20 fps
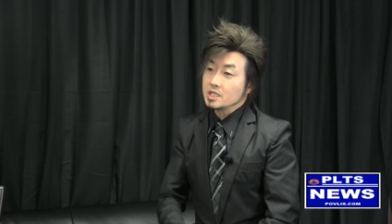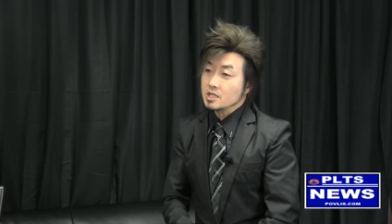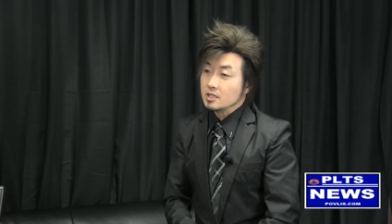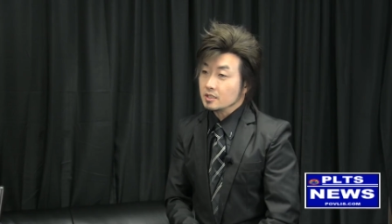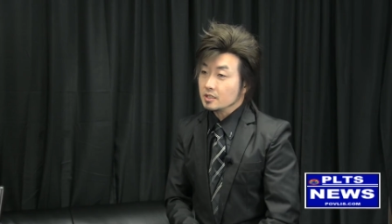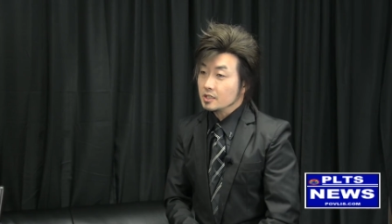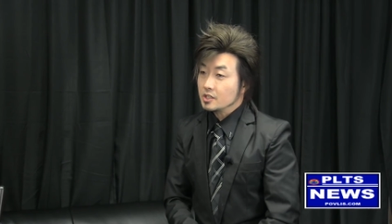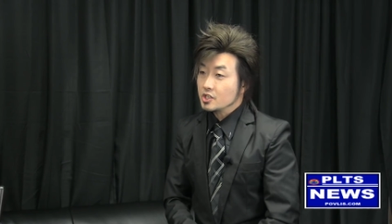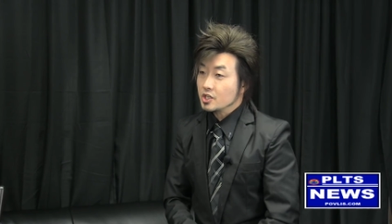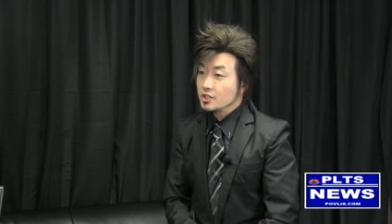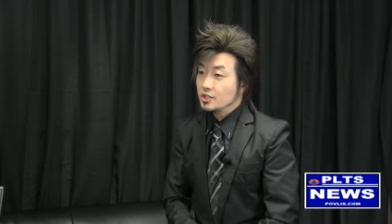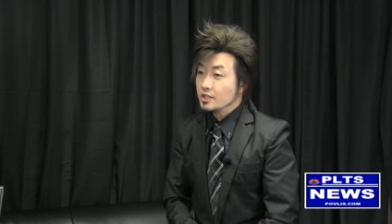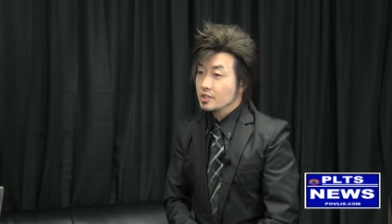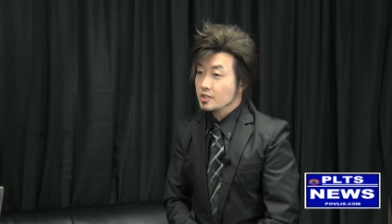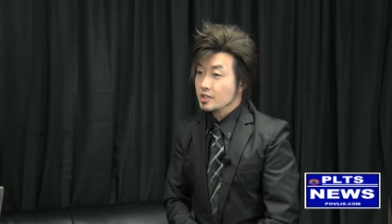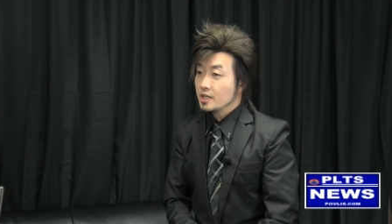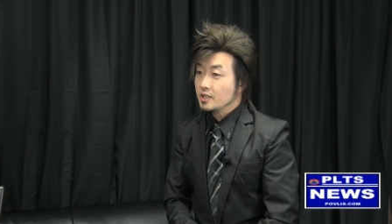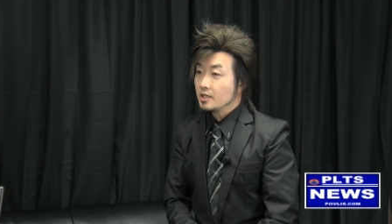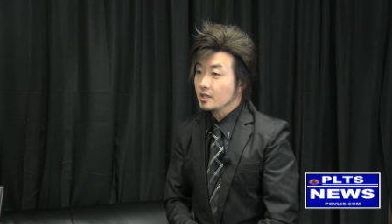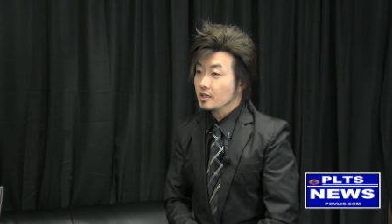chỉ cái tên trả sẽ được
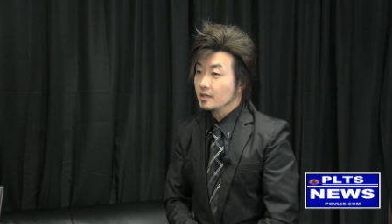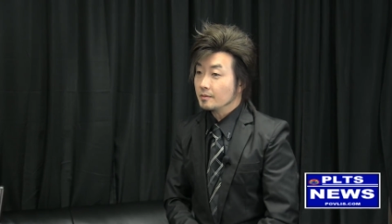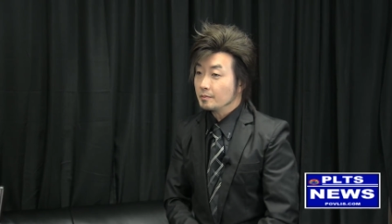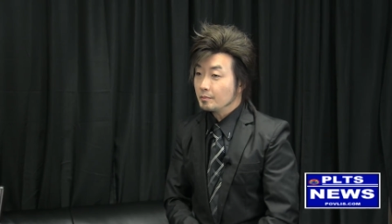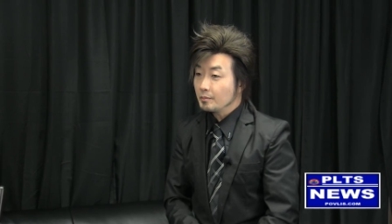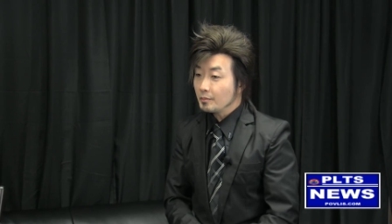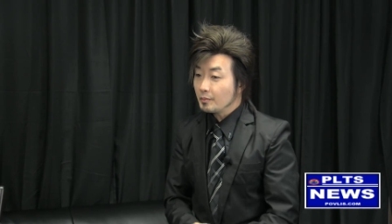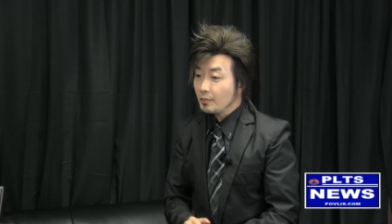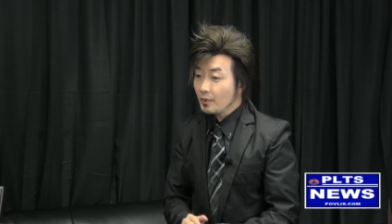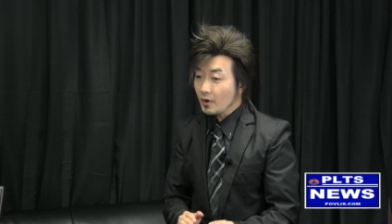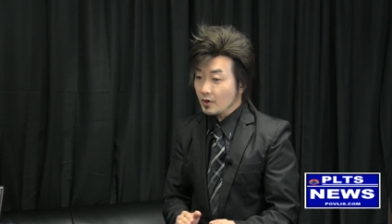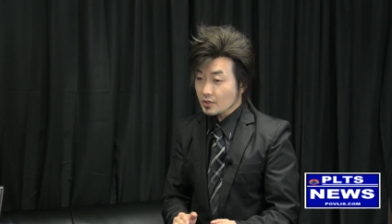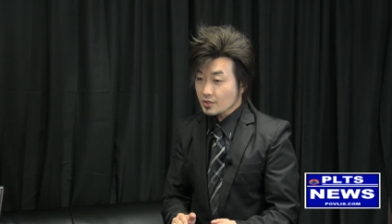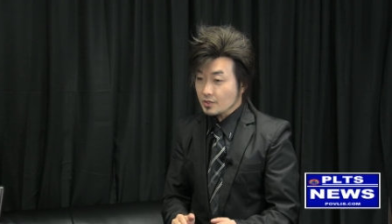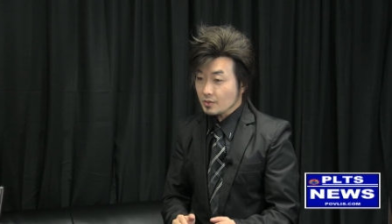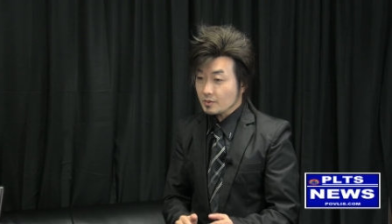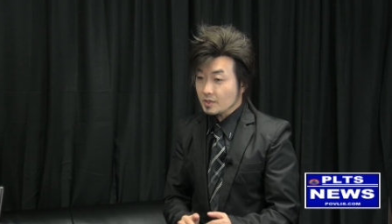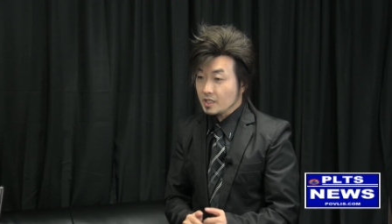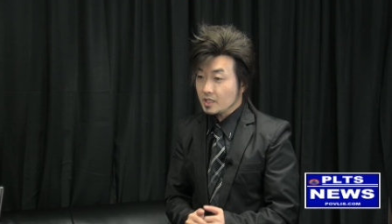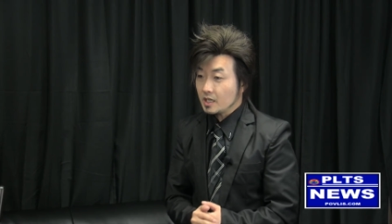sai chỉ lấy bỏ
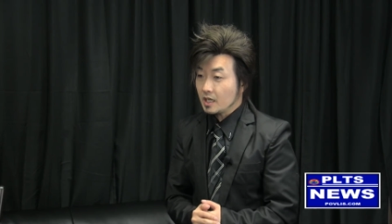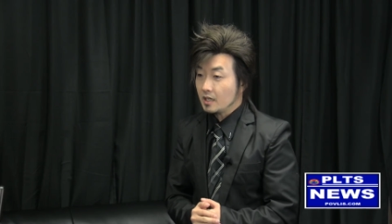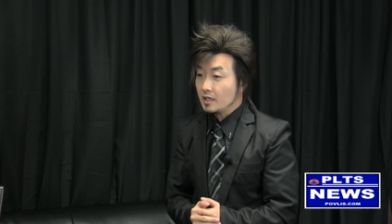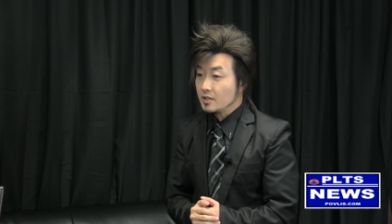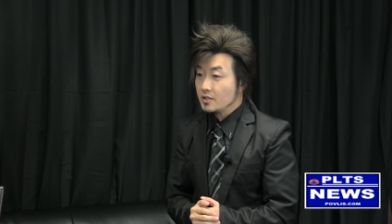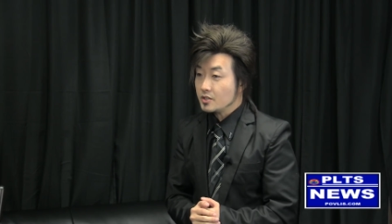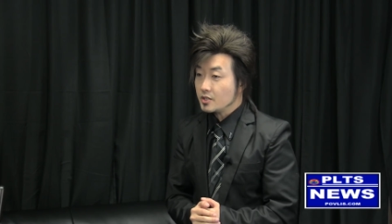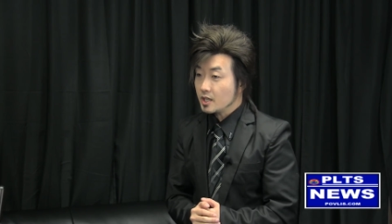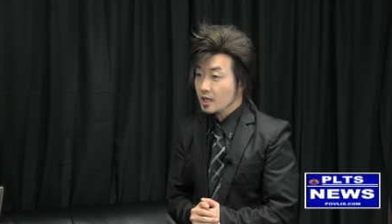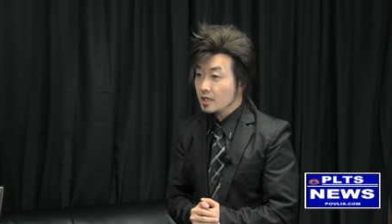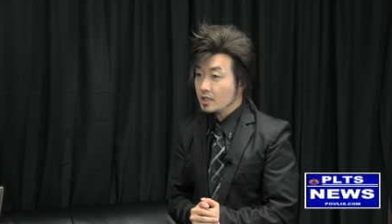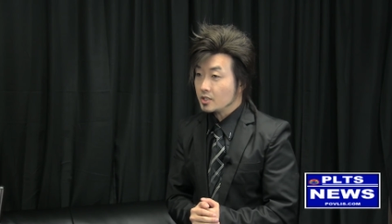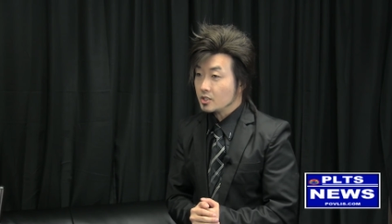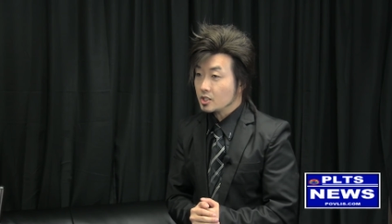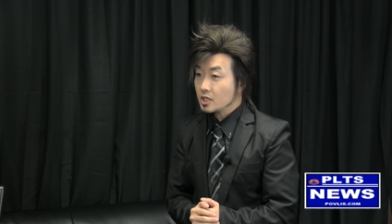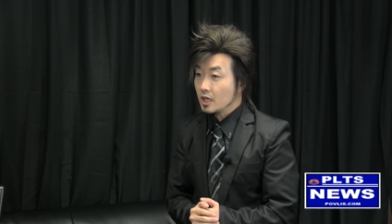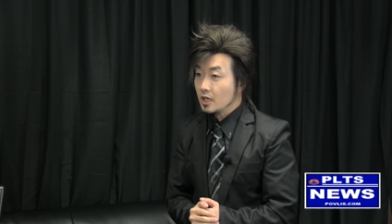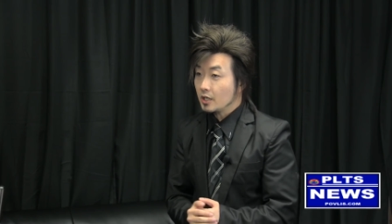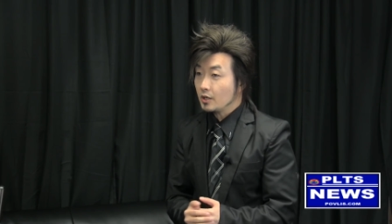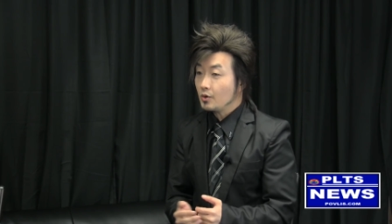trong này trả lấy nhẹ đi
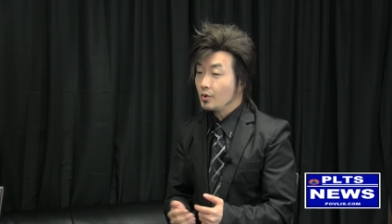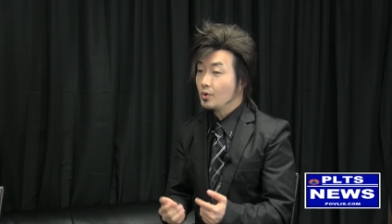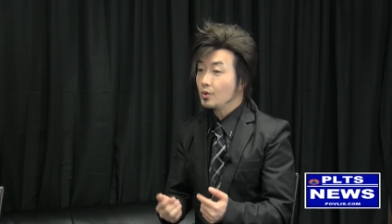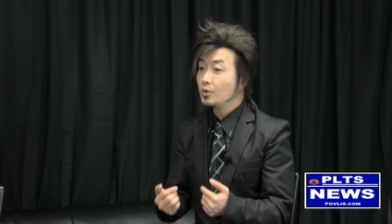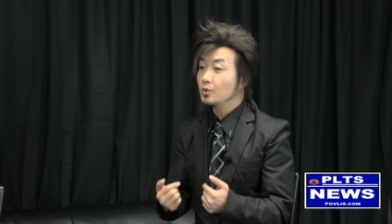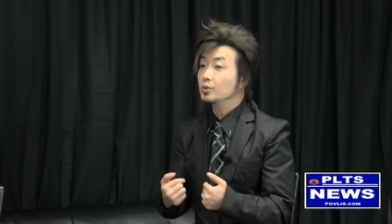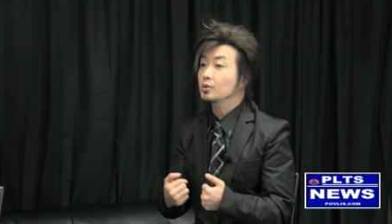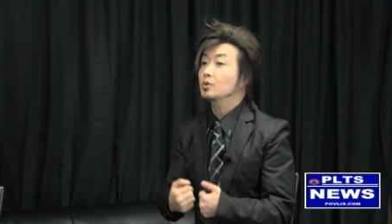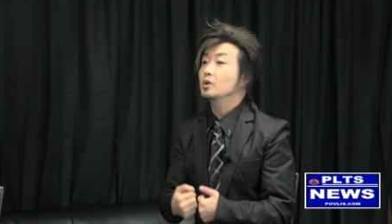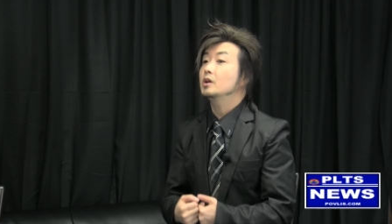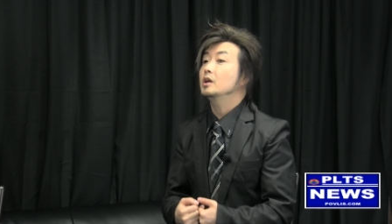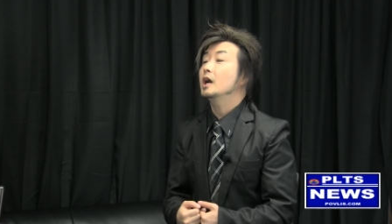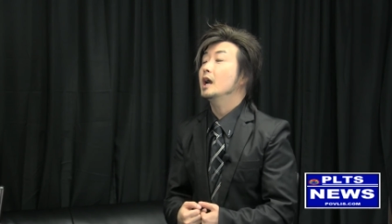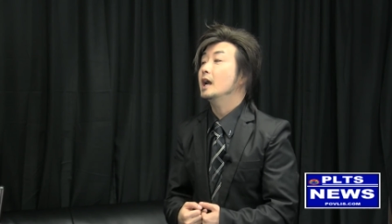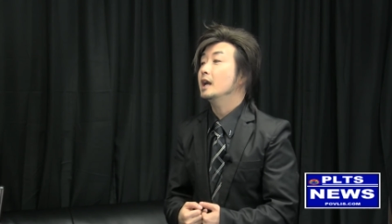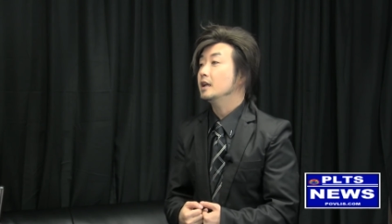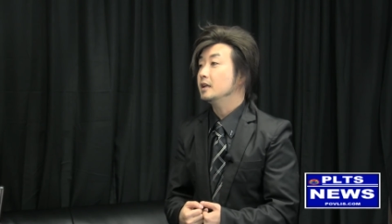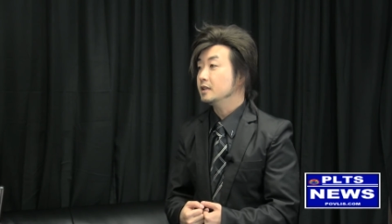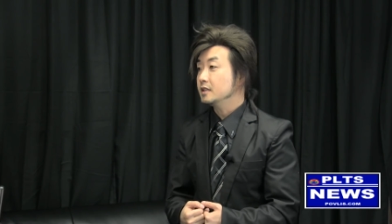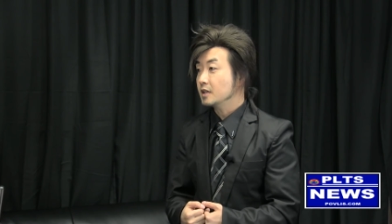trả lấy hù to
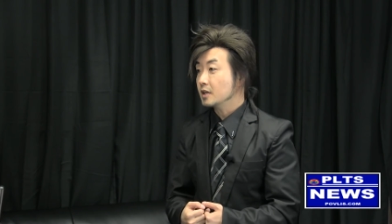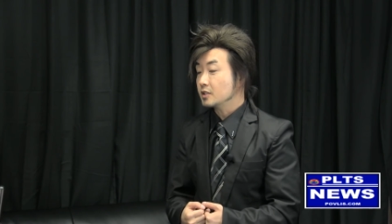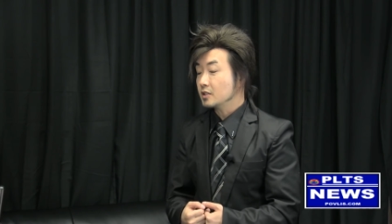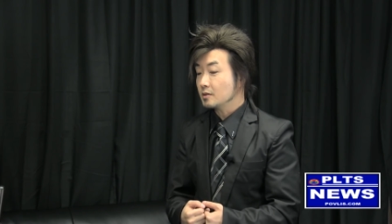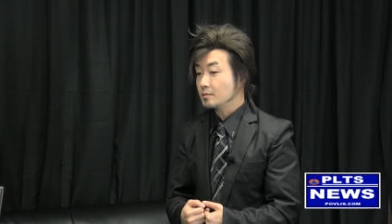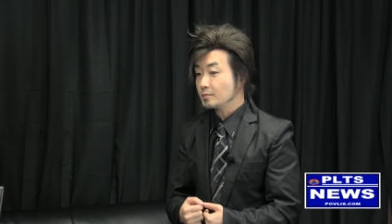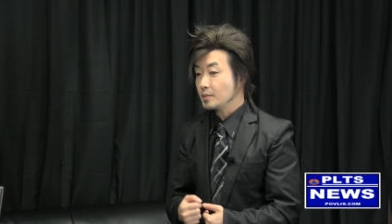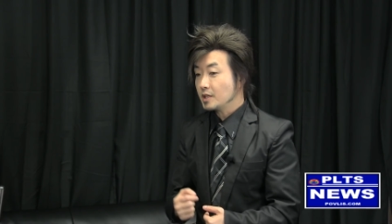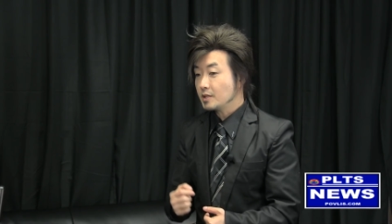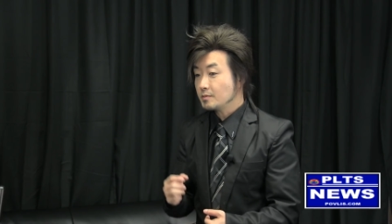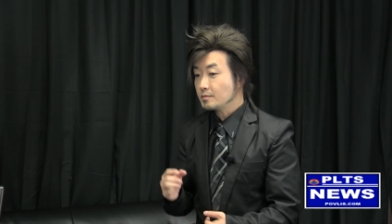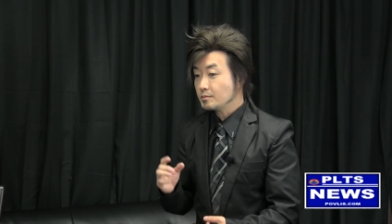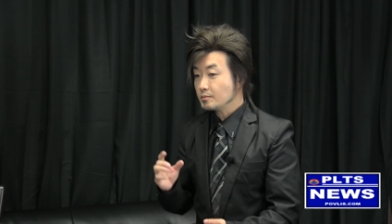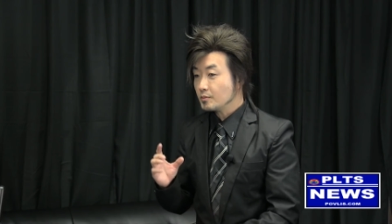hại đi trả chỉ bé